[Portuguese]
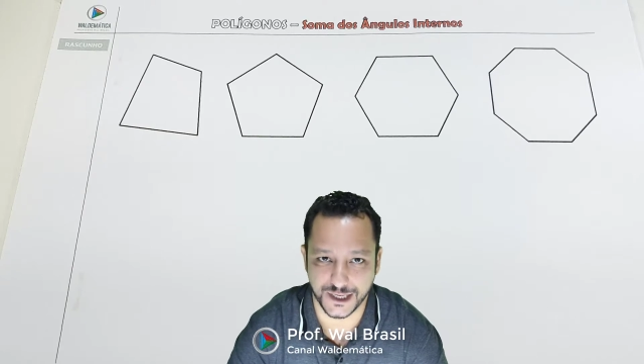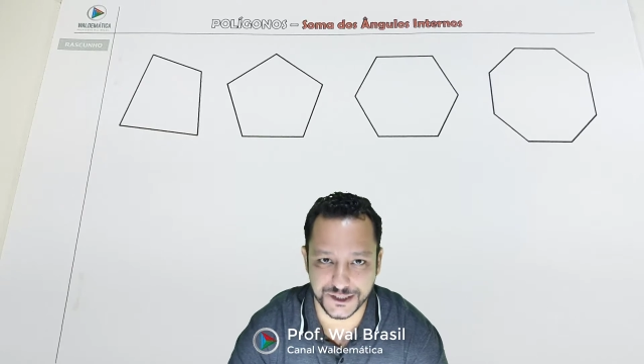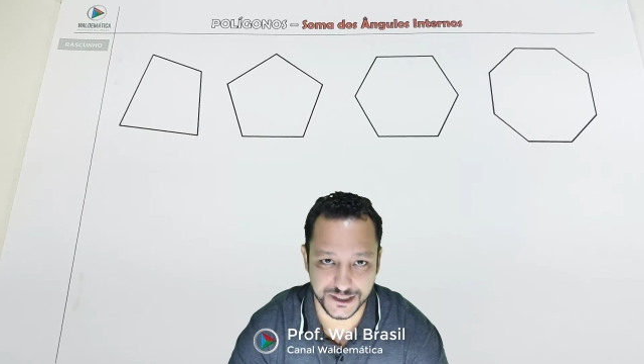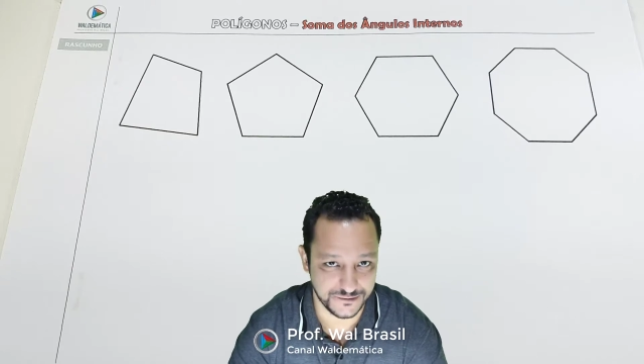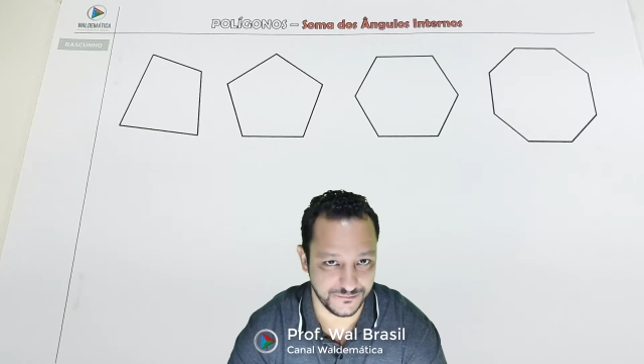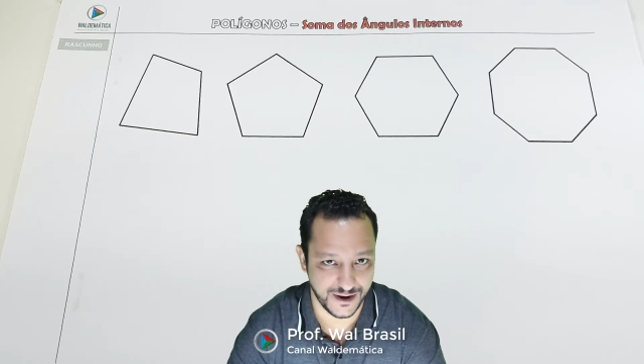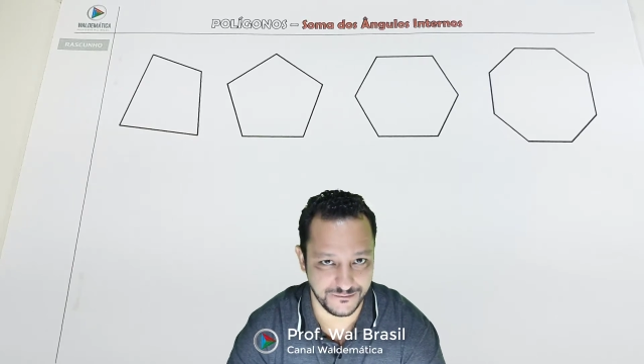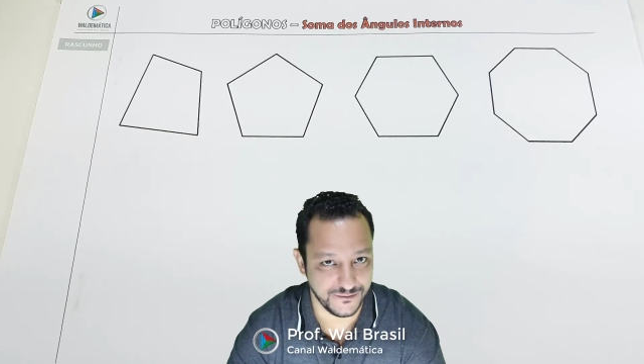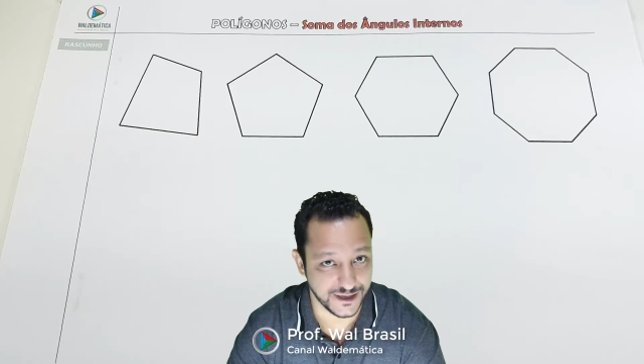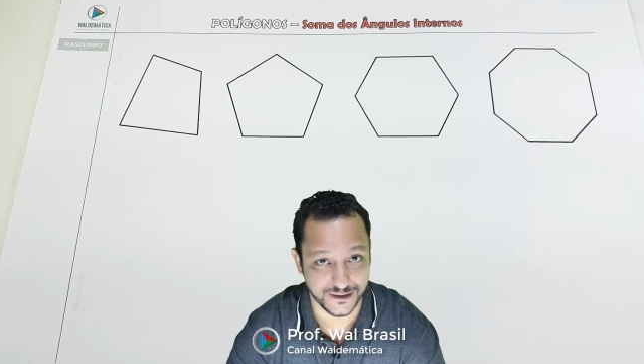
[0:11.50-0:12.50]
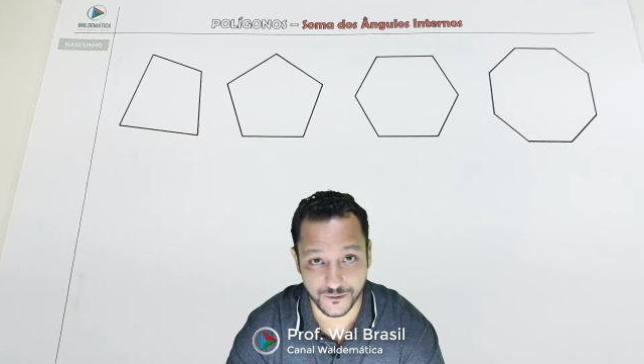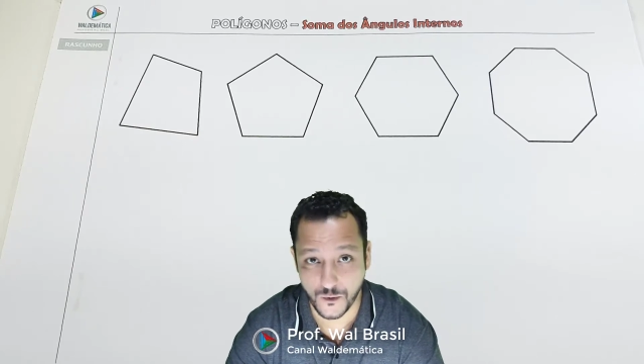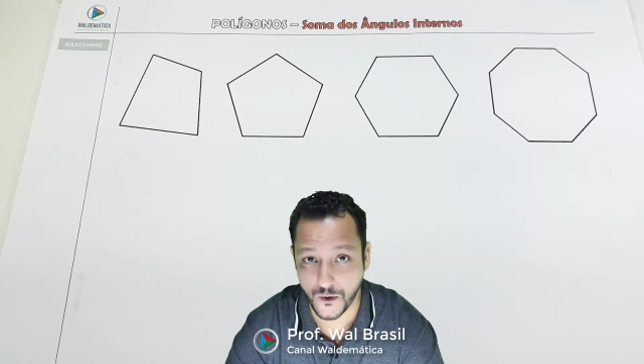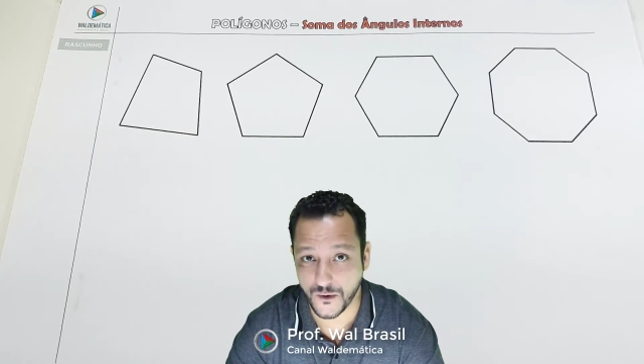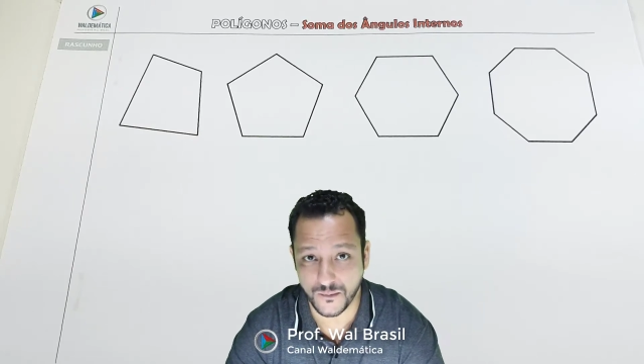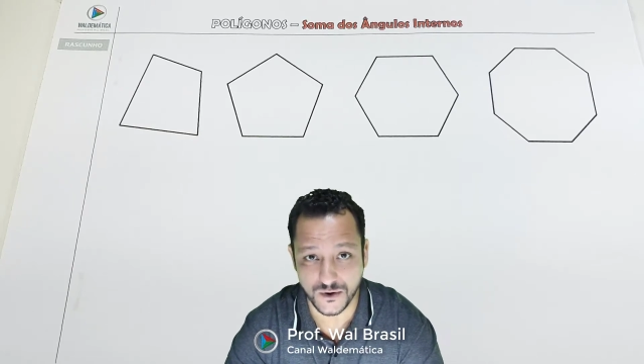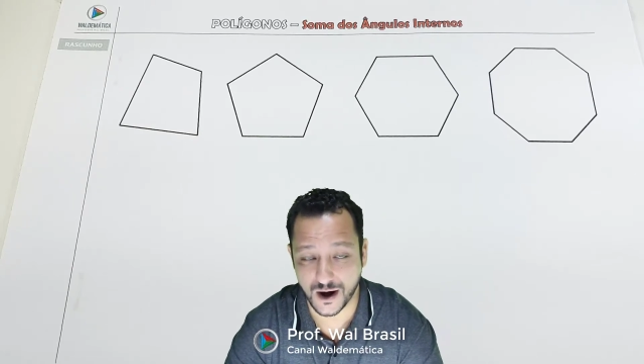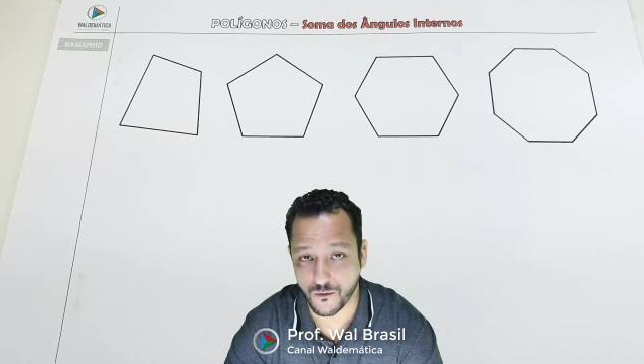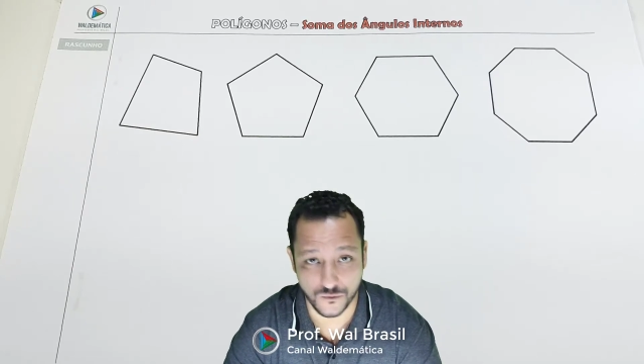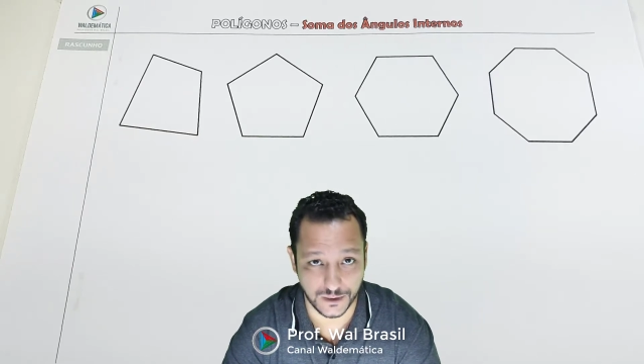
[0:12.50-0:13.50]
a gente vai ver como
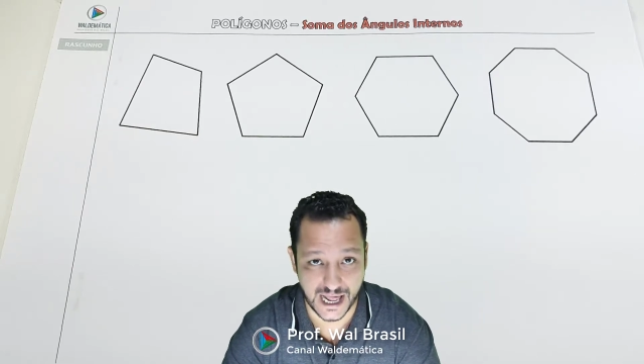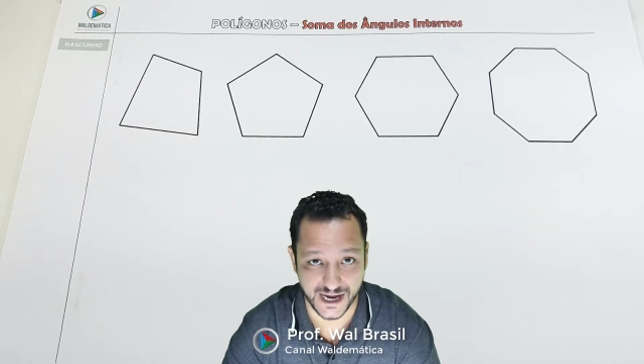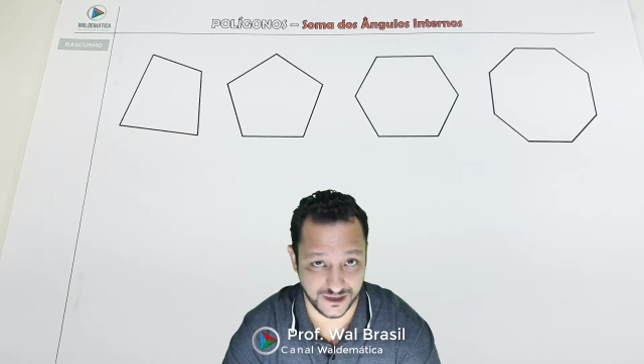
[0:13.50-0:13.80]
calcular